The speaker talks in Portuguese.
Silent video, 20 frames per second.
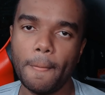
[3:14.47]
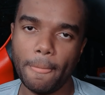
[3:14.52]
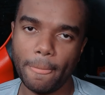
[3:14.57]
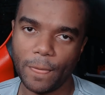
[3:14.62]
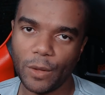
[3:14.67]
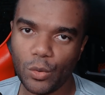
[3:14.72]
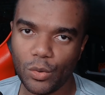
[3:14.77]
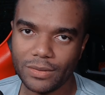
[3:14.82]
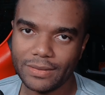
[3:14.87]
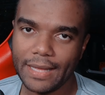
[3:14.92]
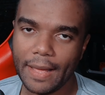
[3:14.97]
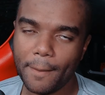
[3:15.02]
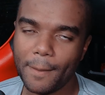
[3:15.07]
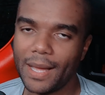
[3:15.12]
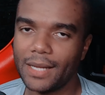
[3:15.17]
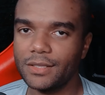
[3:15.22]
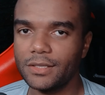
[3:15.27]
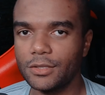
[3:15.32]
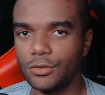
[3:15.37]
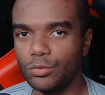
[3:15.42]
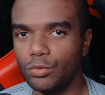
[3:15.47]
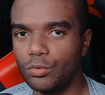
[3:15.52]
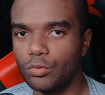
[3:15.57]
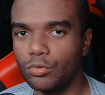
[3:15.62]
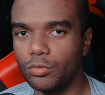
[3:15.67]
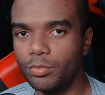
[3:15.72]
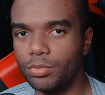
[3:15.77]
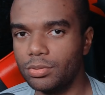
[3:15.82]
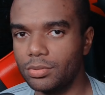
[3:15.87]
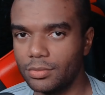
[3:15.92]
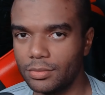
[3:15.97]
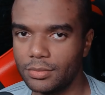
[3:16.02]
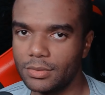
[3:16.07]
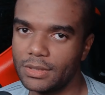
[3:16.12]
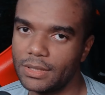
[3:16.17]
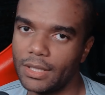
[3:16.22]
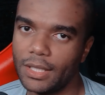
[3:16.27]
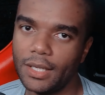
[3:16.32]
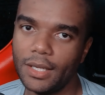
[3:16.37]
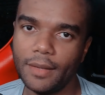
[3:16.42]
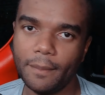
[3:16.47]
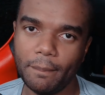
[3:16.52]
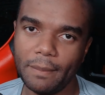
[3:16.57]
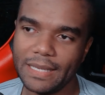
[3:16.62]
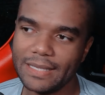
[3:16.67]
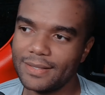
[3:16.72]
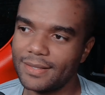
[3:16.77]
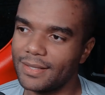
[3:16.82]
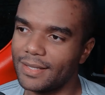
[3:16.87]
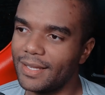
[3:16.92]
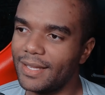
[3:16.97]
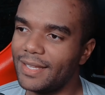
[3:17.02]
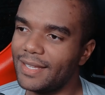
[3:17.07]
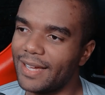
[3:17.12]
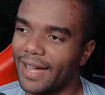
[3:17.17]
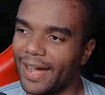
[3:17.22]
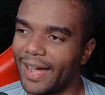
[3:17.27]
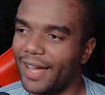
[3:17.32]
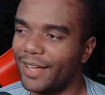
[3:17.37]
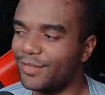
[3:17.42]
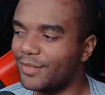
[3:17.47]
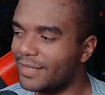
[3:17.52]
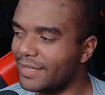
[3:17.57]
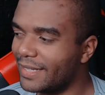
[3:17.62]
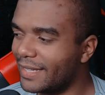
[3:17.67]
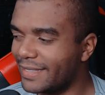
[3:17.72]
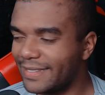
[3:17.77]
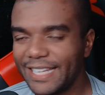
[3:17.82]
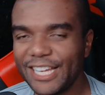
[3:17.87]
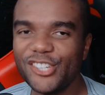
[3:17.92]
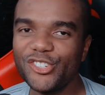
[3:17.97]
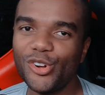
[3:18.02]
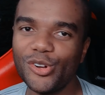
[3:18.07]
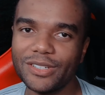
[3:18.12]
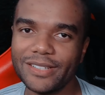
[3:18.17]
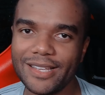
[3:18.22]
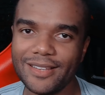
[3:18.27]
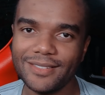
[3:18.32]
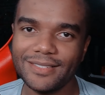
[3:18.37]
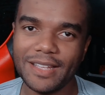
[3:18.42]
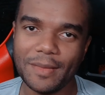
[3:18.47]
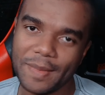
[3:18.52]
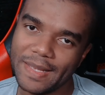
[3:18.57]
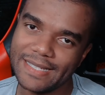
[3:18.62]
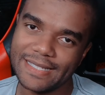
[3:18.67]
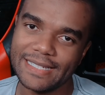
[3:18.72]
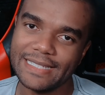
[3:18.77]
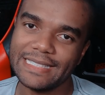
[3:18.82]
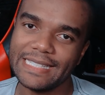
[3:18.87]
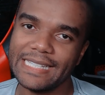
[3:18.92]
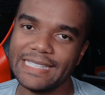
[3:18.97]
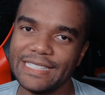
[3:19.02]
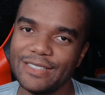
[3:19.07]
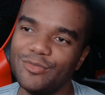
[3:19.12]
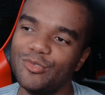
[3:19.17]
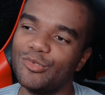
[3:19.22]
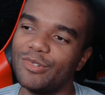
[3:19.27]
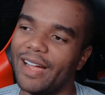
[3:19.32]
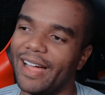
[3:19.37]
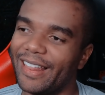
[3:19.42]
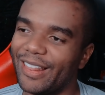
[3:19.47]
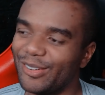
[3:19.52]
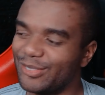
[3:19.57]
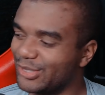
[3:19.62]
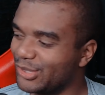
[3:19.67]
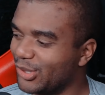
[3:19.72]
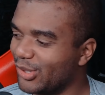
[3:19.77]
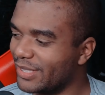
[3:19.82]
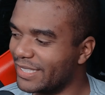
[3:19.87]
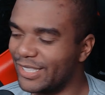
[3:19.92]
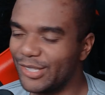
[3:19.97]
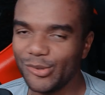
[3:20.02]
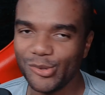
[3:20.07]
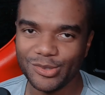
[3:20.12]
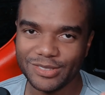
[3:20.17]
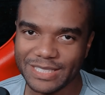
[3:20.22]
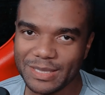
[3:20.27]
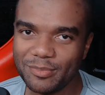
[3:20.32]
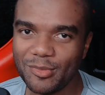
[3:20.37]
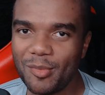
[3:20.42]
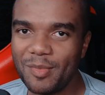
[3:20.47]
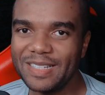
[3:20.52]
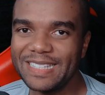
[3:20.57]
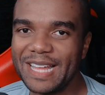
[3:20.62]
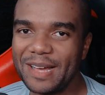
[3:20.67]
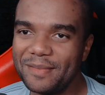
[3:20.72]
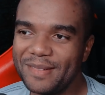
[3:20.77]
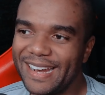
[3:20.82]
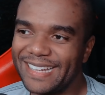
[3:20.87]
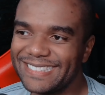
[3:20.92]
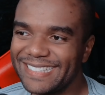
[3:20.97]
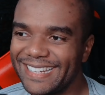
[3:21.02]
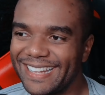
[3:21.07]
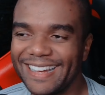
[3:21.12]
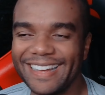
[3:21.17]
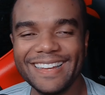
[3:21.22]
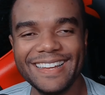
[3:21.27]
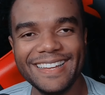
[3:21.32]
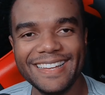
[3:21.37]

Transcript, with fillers: Com a temática do grupo, que é PC e hardware, e até joguinhos também. Se quiser divulgar lá um joguinho ou outro, você pode mandar a brasa lá.